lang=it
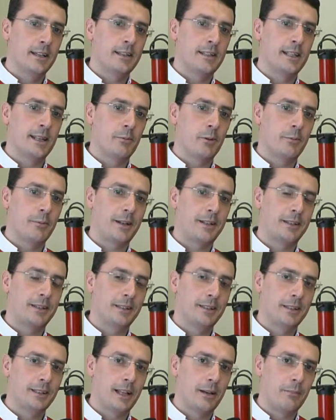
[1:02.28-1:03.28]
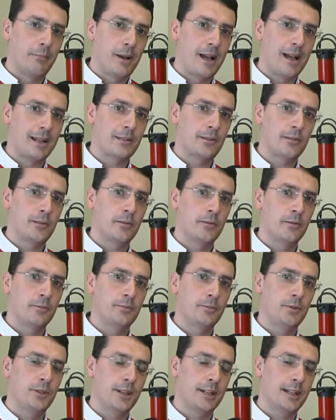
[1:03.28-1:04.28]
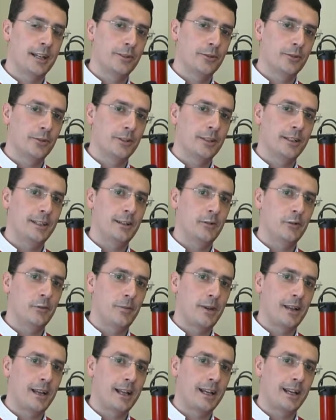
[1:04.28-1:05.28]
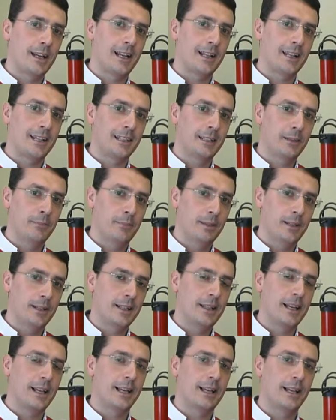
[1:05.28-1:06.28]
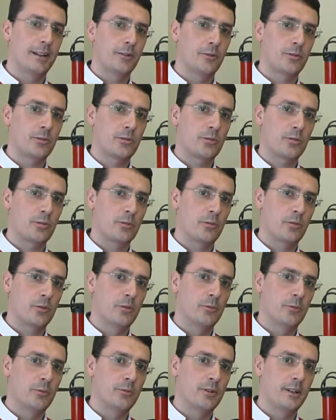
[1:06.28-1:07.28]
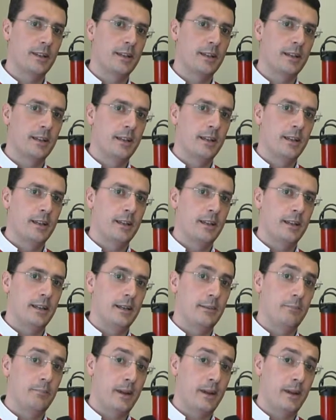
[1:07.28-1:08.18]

Siamo partiti dal basso cercando di recuperare la credibilità che il nostro comune eh,